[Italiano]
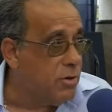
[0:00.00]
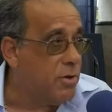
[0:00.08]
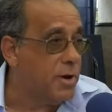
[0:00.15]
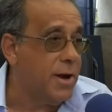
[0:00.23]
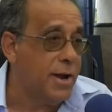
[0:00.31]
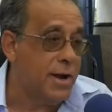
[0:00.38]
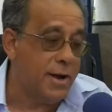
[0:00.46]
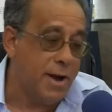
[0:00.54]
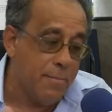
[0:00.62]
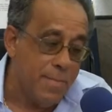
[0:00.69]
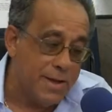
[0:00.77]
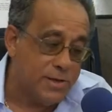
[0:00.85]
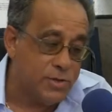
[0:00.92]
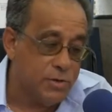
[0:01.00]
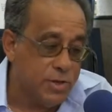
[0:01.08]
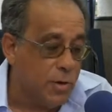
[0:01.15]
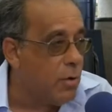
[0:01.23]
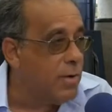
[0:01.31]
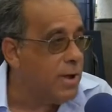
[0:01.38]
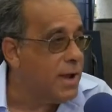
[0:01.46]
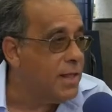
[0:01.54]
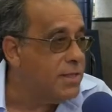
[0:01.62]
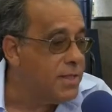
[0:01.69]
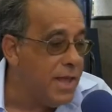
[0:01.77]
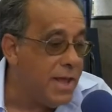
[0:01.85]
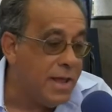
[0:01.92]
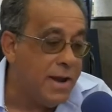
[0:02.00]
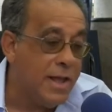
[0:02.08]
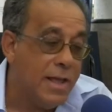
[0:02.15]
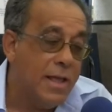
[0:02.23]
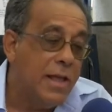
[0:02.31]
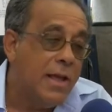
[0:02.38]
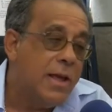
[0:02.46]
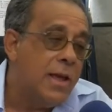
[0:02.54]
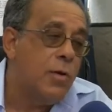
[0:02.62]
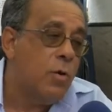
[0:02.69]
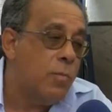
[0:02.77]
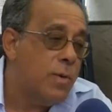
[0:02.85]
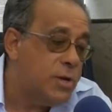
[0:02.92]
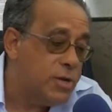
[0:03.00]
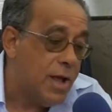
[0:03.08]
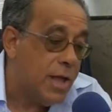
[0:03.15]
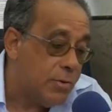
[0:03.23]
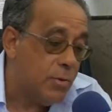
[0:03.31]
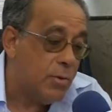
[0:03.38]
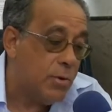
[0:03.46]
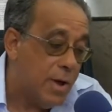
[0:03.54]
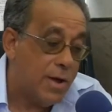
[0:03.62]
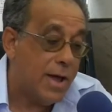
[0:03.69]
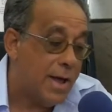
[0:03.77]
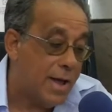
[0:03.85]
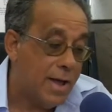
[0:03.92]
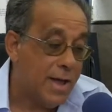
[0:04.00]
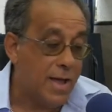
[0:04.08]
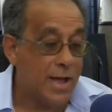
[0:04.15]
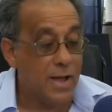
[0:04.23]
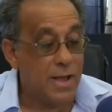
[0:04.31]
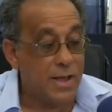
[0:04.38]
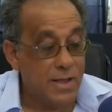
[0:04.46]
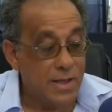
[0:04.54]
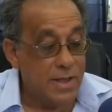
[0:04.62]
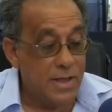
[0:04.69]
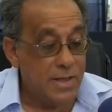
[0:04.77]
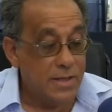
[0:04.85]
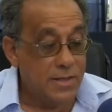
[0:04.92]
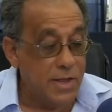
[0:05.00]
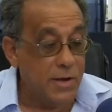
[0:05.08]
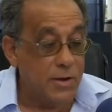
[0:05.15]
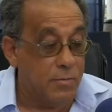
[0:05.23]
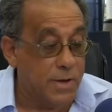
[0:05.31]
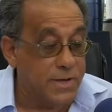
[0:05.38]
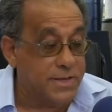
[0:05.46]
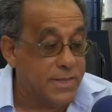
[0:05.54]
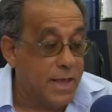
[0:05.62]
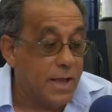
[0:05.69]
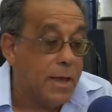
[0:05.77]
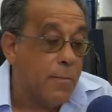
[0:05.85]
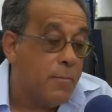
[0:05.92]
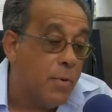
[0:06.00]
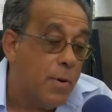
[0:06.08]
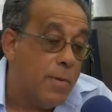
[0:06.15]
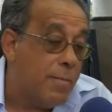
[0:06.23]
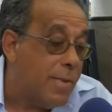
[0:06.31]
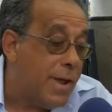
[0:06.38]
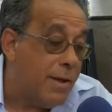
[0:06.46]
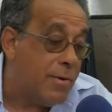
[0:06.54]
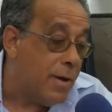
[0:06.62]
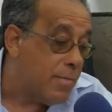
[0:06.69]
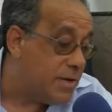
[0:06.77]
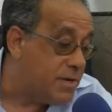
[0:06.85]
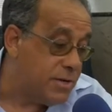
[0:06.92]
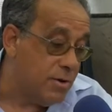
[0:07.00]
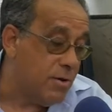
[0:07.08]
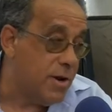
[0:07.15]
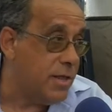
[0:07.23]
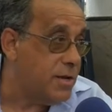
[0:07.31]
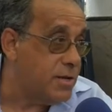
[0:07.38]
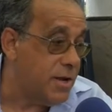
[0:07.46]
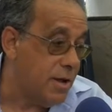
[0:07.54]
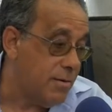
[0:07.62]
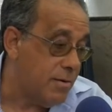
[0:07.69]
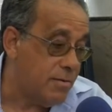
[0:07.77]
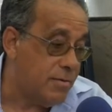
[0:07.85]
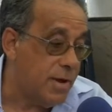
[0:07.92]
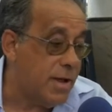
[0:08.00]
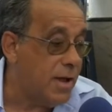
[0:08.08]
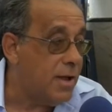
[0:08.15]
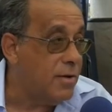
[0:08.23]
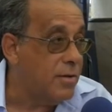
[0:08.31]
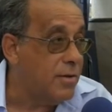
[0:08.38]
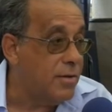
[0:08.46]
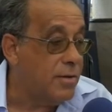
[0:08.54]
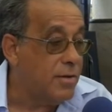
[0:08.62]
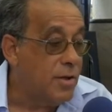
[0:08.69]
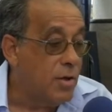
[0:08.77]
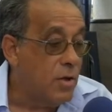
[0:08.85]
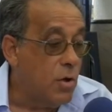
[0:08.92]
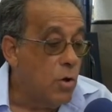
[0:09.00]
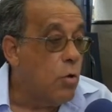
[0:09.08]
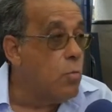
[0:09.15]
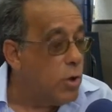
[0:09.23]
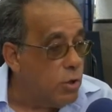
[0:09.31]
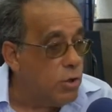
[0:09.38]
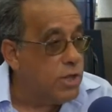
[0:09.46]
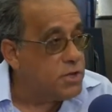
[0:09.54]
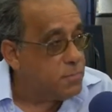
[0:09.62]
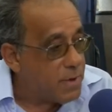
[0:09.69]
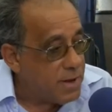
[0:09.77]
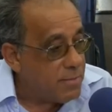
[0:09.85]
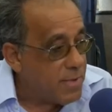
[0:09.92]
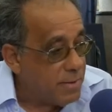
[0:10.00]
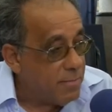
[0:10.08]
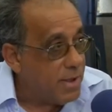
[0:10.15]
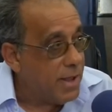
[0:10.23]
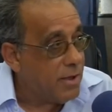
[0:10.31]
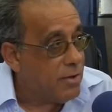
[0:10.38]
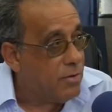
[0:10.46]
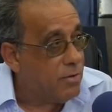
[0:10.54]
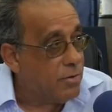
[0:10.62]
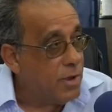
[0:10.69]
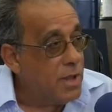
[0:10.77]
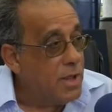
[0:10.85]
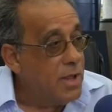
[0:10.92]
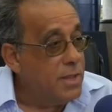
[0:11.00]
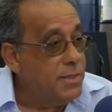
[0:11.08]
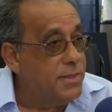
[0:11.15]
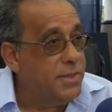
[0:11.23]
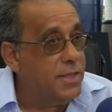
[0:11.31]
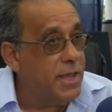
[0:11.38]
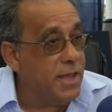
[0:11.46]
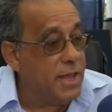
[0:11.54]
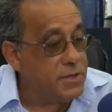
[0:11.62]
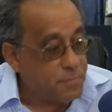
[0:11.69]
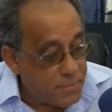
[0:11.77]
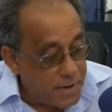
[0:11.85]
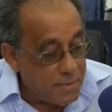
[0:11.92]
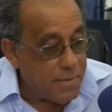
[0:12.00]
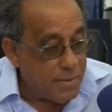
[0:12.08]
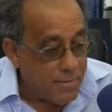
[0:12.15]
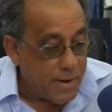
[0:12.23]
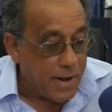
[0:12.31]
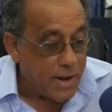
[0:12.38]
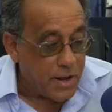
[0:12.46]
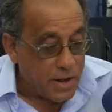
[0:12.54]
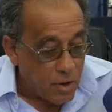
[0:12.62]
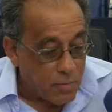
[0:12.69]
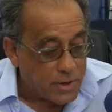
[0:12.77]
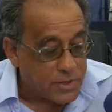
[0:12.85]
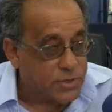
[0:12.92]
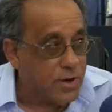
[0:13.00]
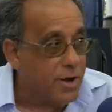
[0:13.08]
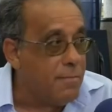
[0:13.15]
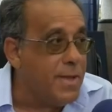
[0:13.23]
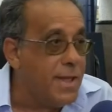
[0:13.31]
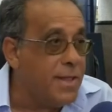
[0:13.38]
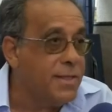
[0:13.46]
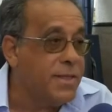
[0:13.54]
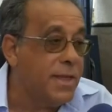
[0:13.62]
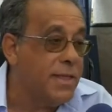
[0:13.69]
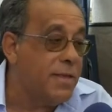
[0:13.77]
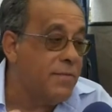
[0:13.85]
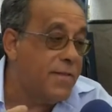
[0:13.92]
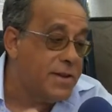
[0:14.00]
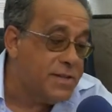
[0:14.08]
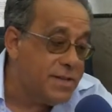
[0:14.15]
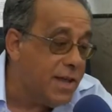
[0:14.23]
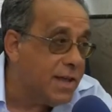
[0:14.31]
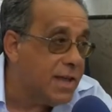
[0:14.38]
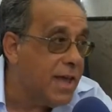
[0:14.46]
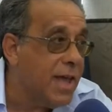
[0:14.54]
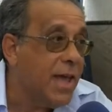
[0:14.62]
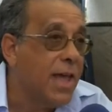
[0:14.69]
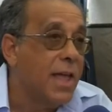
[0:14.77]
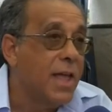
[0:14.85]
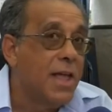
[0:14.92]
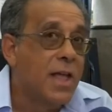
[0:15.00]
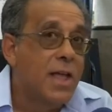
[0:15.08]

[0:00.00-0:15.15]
l'ho rimesso di nuovo in cantiere e ho cominciato a questa che poi per me è una passione, diciamo, una, un modo di esprimermi, ecco, di esprimermi io personalmente e di far sì che